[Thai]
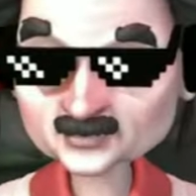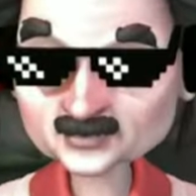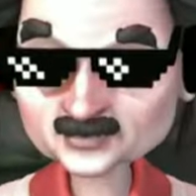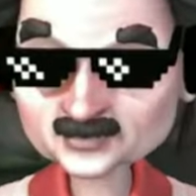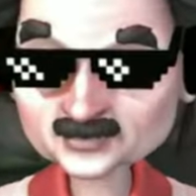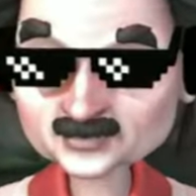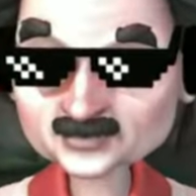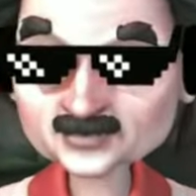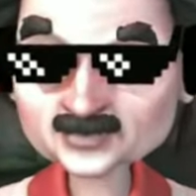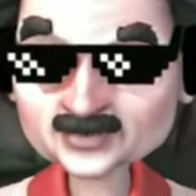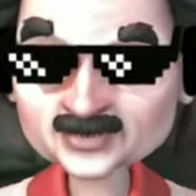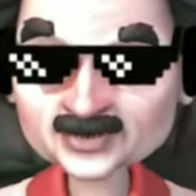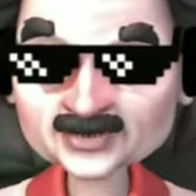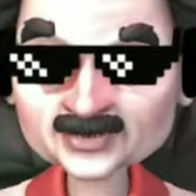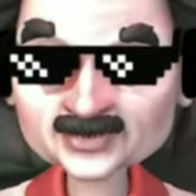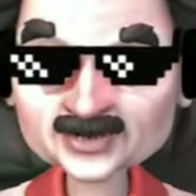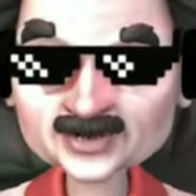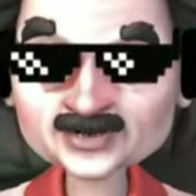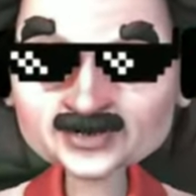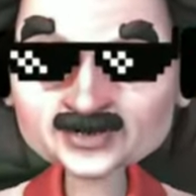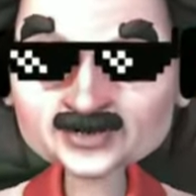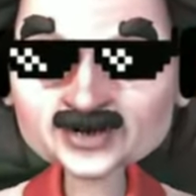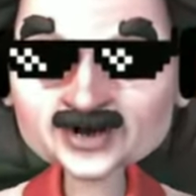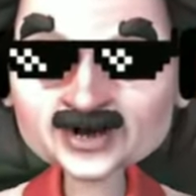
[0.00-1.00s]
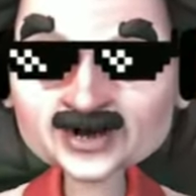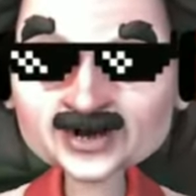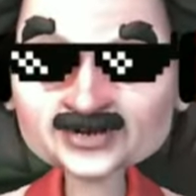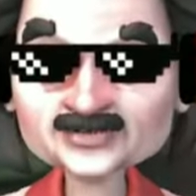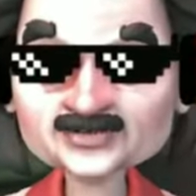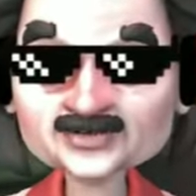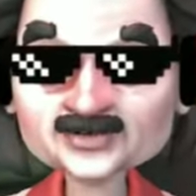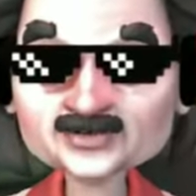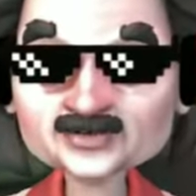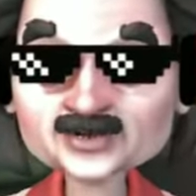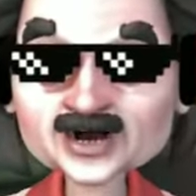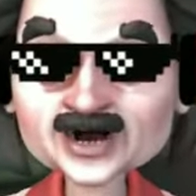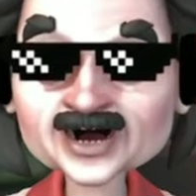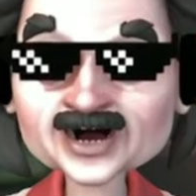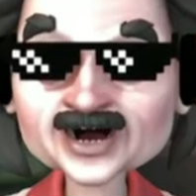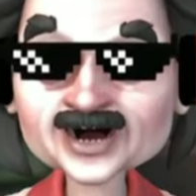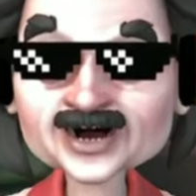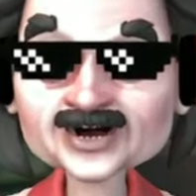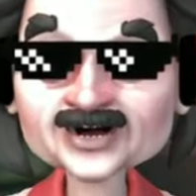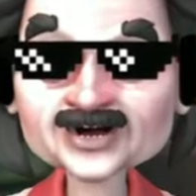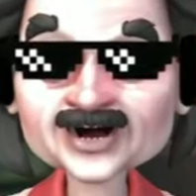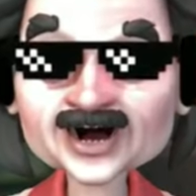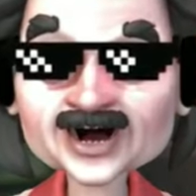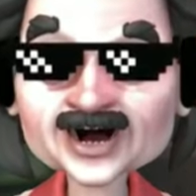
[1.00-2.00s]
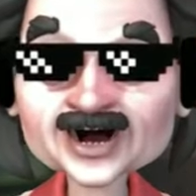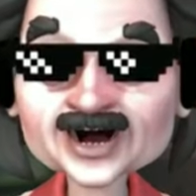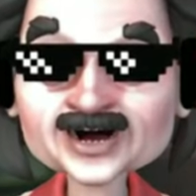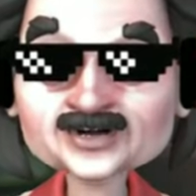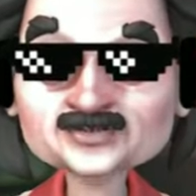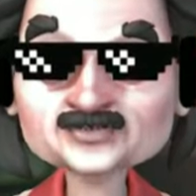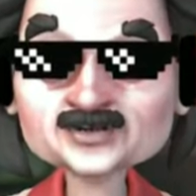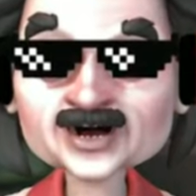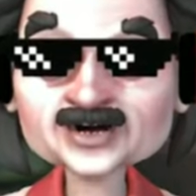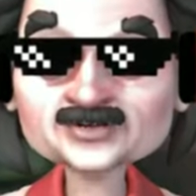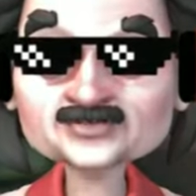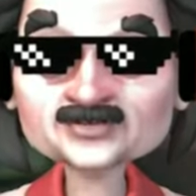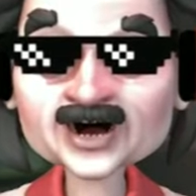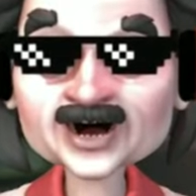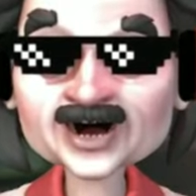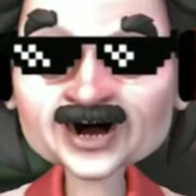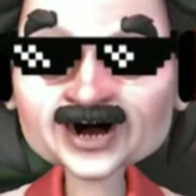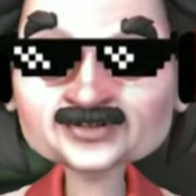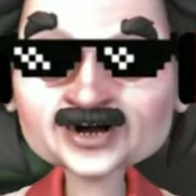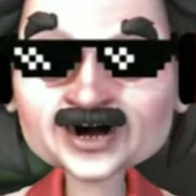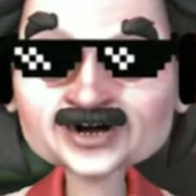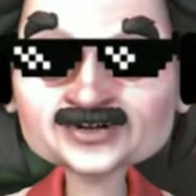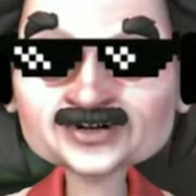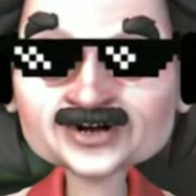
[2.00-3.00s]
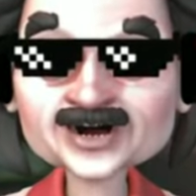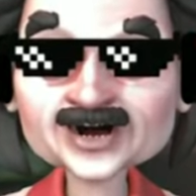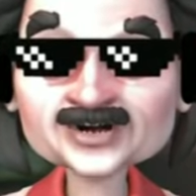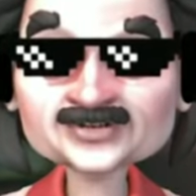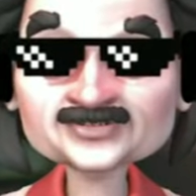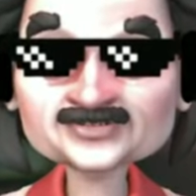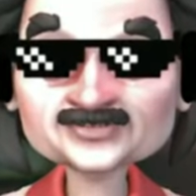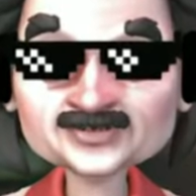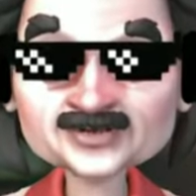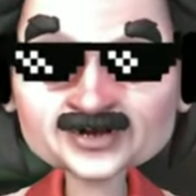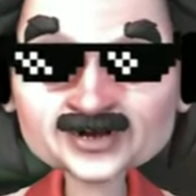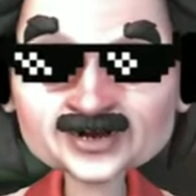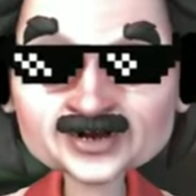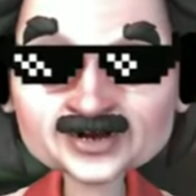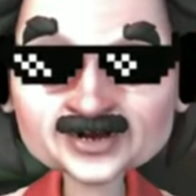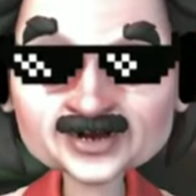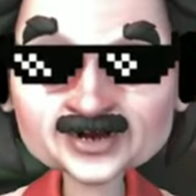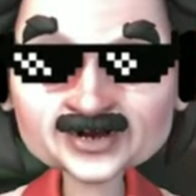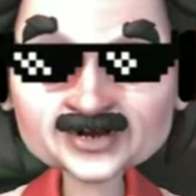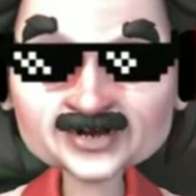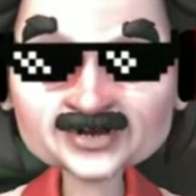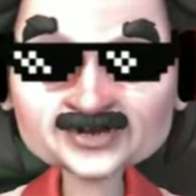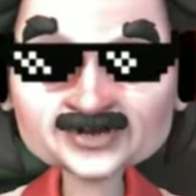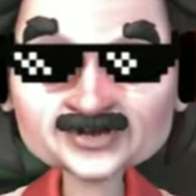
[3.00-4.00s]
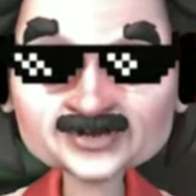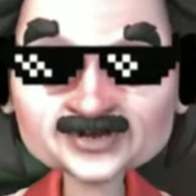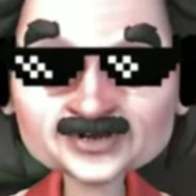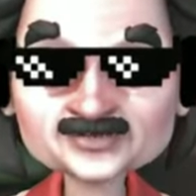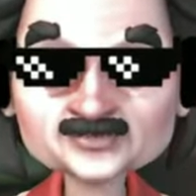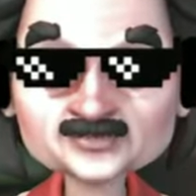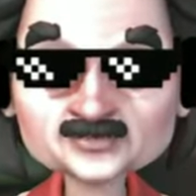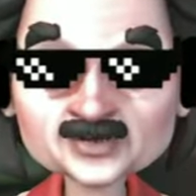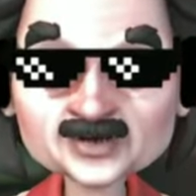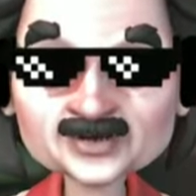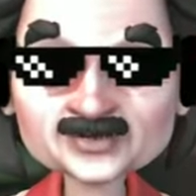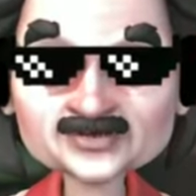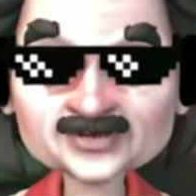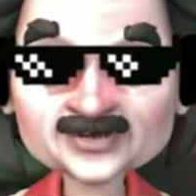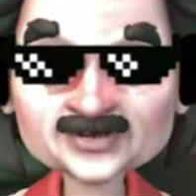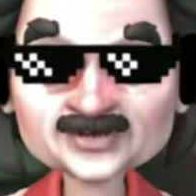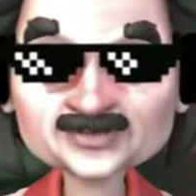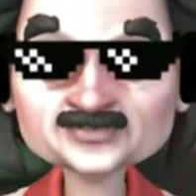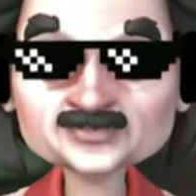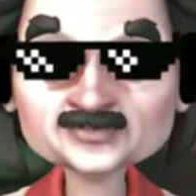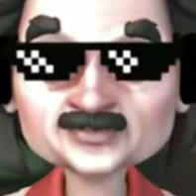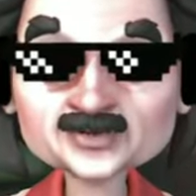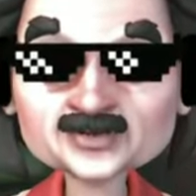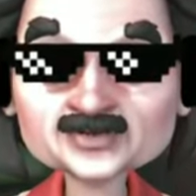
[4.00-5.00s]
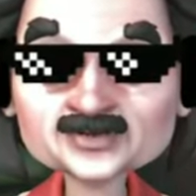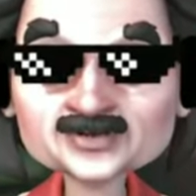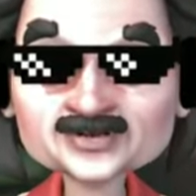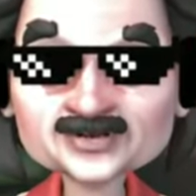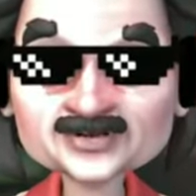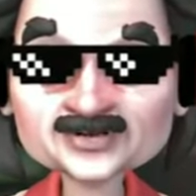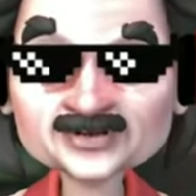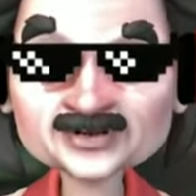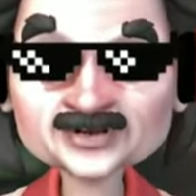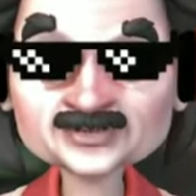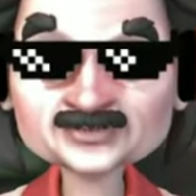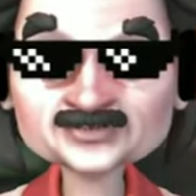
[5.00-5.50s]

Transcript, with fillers: อุ้ยเขียวดอกนี้อุ้ยห้าร้อยอย่างเงี้ยบิ๊กวินแน่แม่จ๋าสวยมันติดคูณเยอะนะ